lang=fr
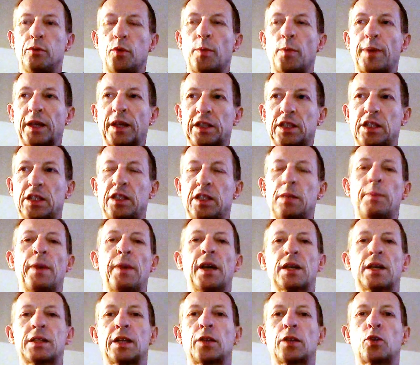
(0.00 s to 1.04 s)
participer
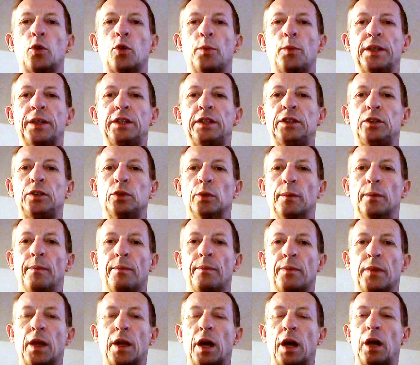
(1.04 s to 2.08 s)
à cette compétition.
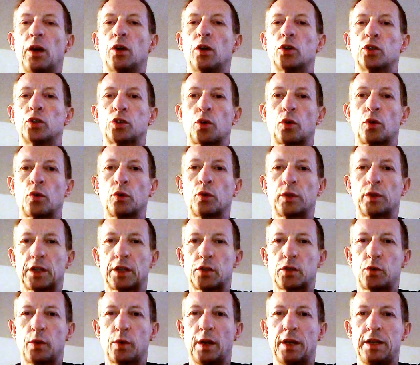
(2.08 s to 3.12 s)
Alors, je
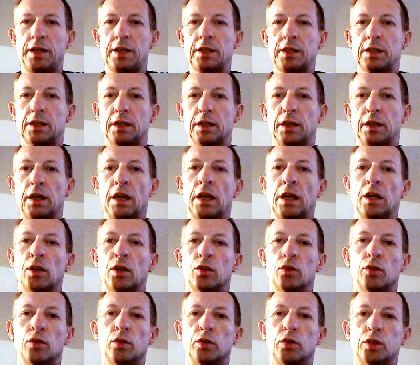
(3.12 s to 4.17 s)
recontextualise.
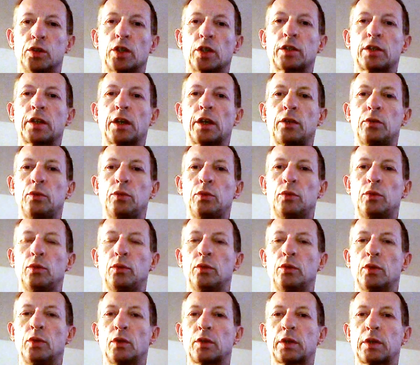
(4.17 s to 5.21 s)
Euh, j'entraîne
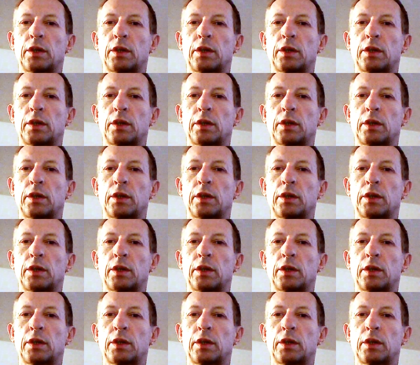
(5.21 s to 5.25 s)
une,